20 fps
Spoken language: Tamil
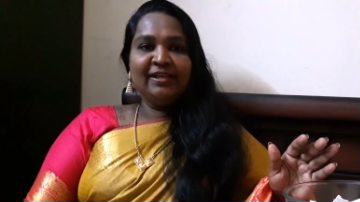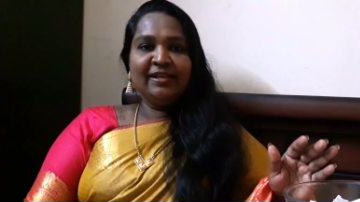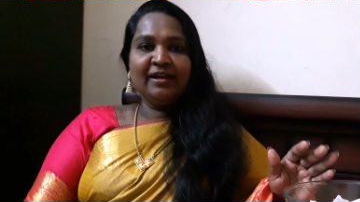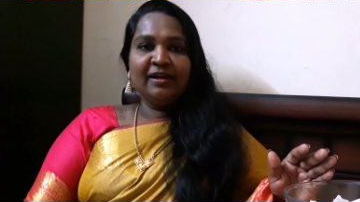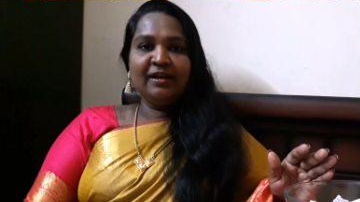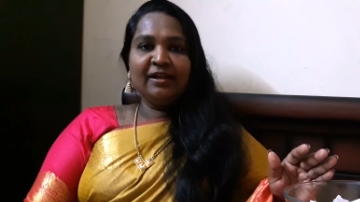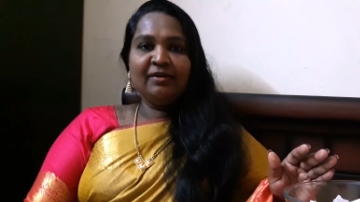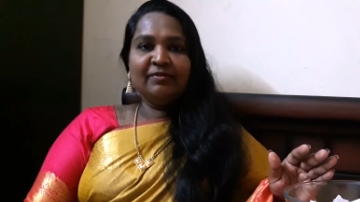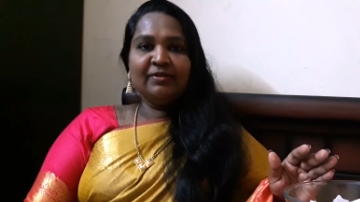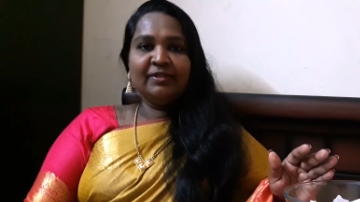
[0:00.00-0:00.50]

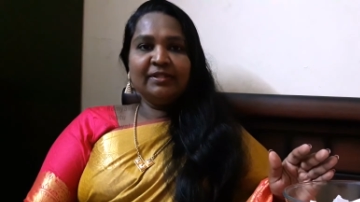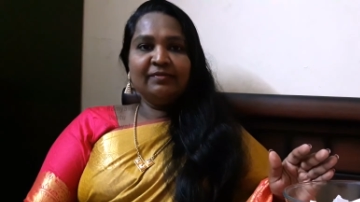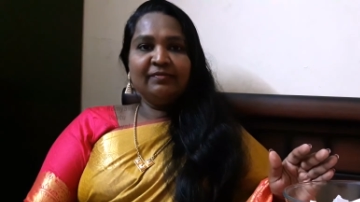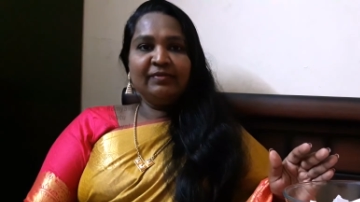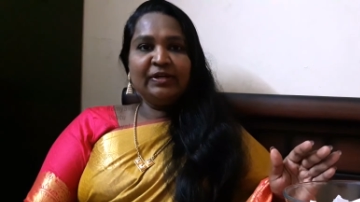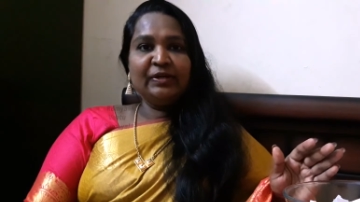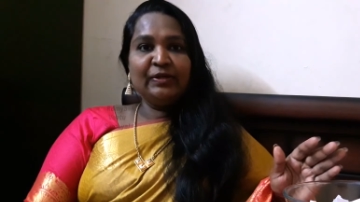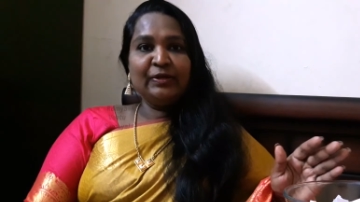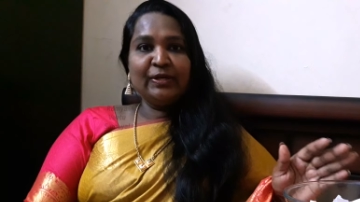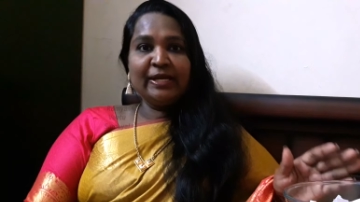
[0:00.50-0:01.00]
இல்லை வந்து
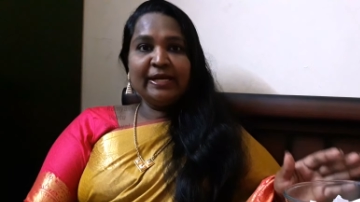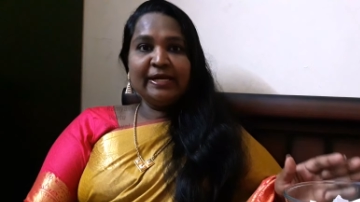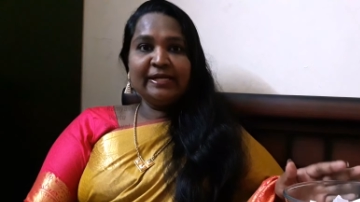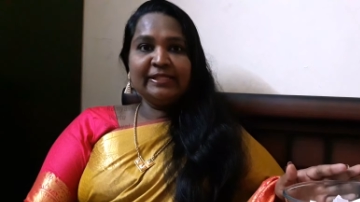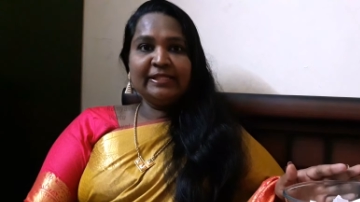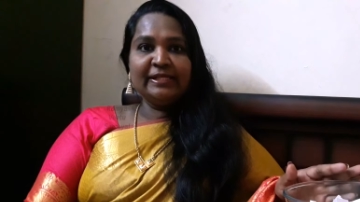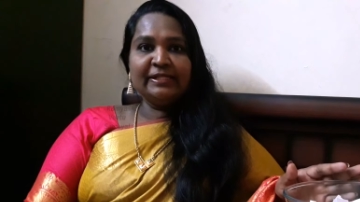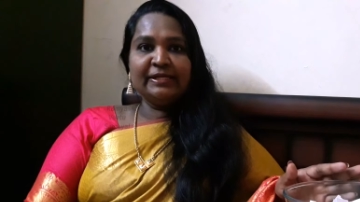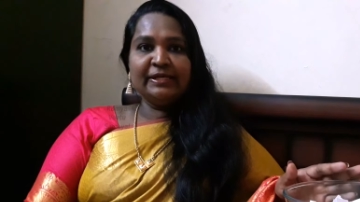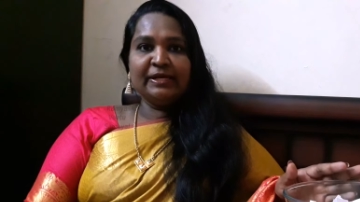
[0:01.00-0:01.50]
வீடியோ
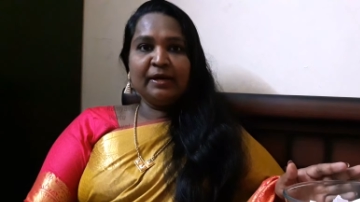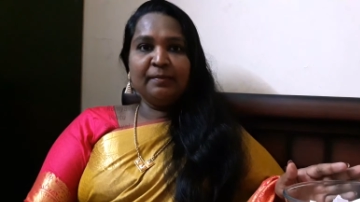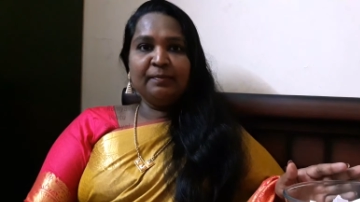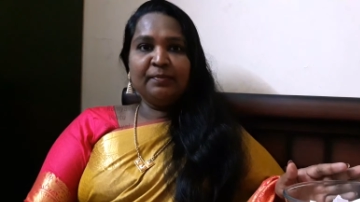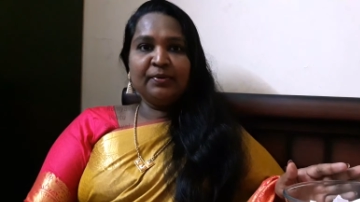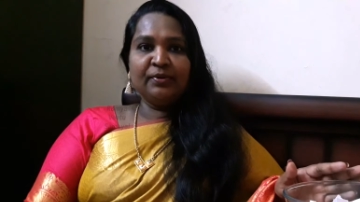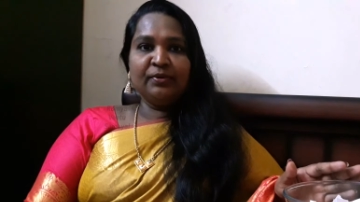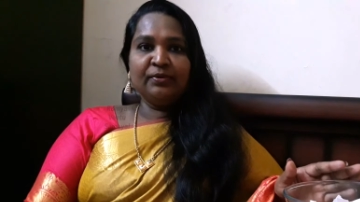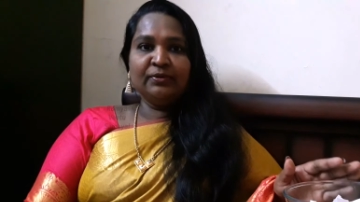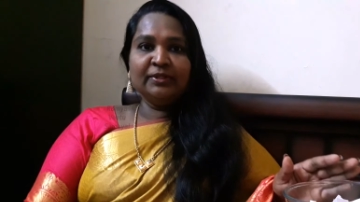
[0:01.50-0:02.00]
எடுத்ததுக்கு
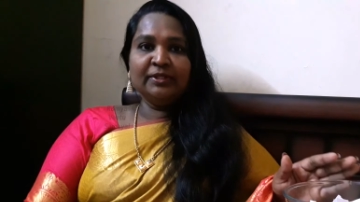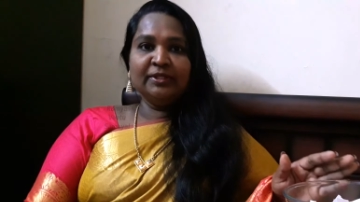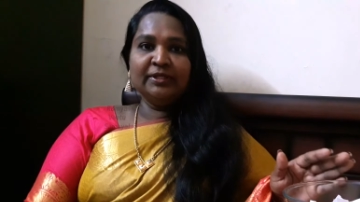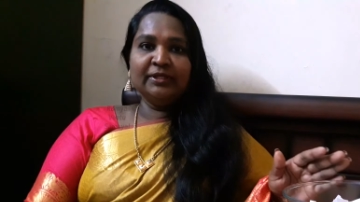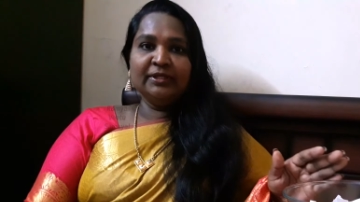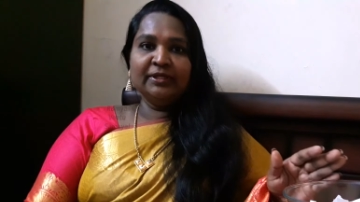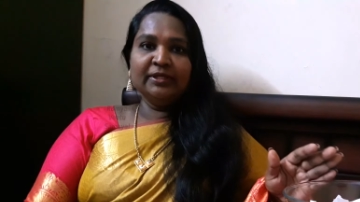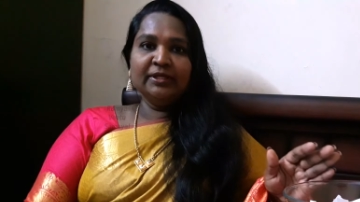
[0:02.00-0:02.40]
அப்புறம் வந்து